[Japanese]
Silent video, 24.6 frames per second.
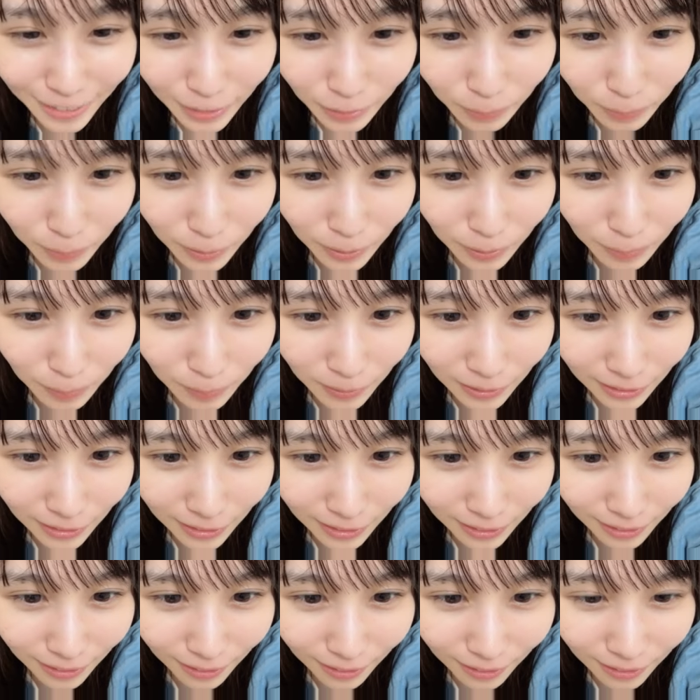ズブズブで
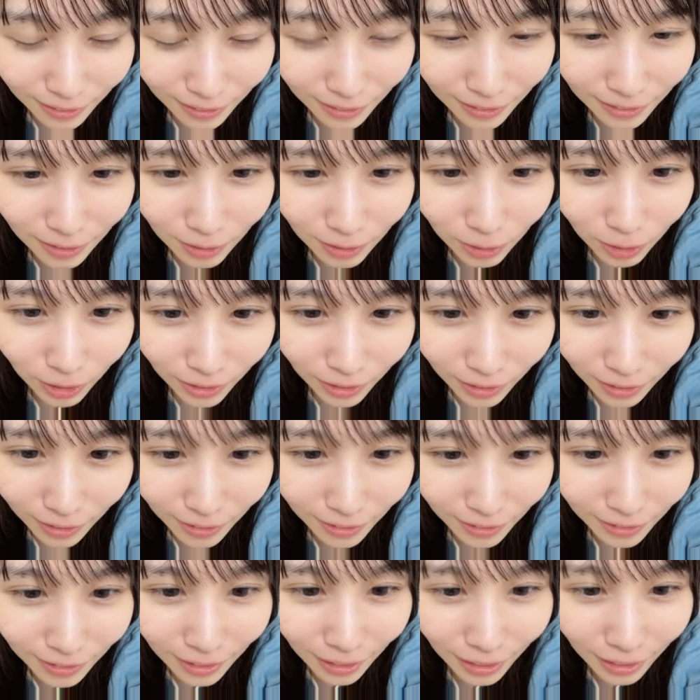しかでしか
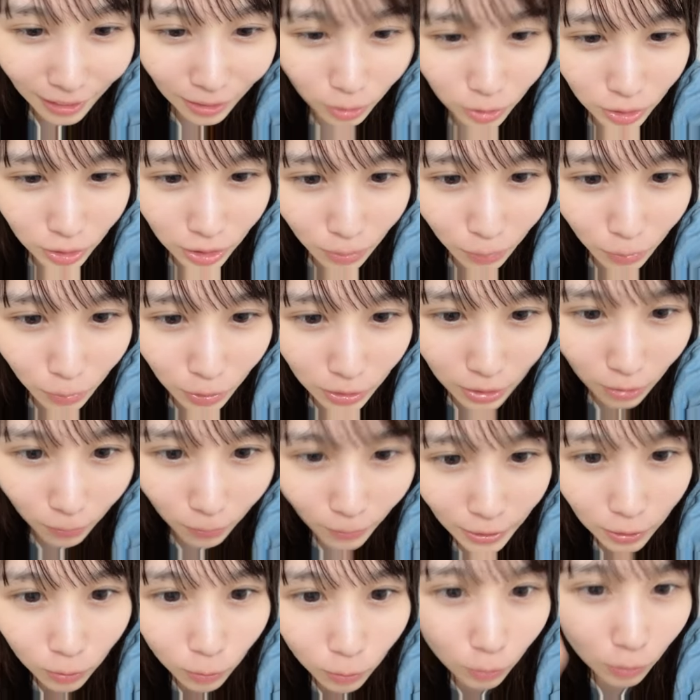とっちゃんぼさん
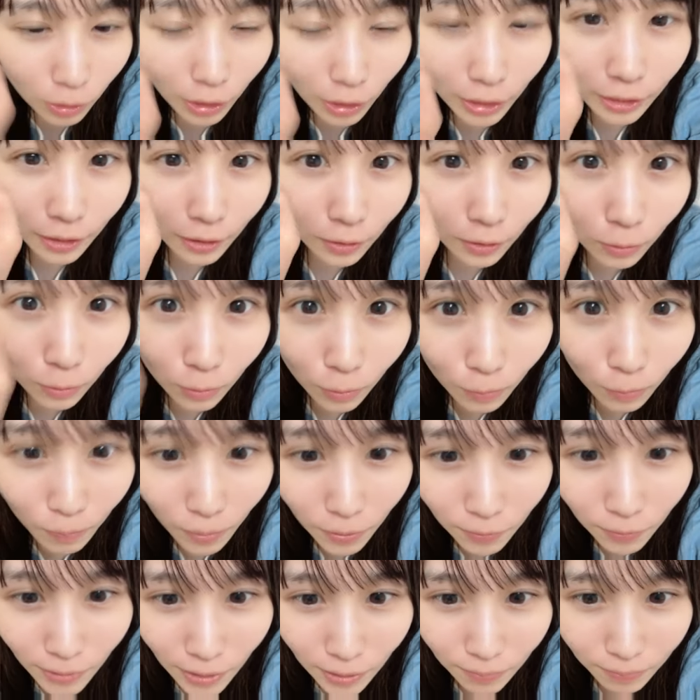ファイトありがとうこんば
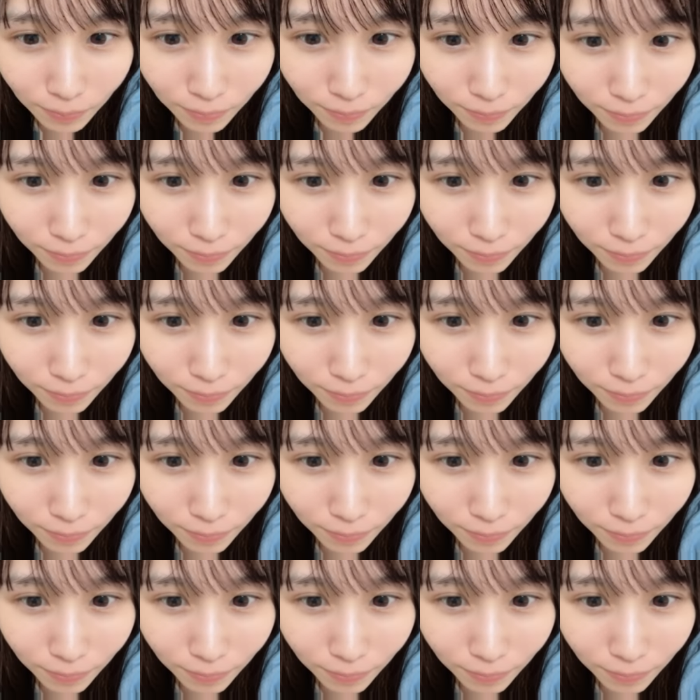んは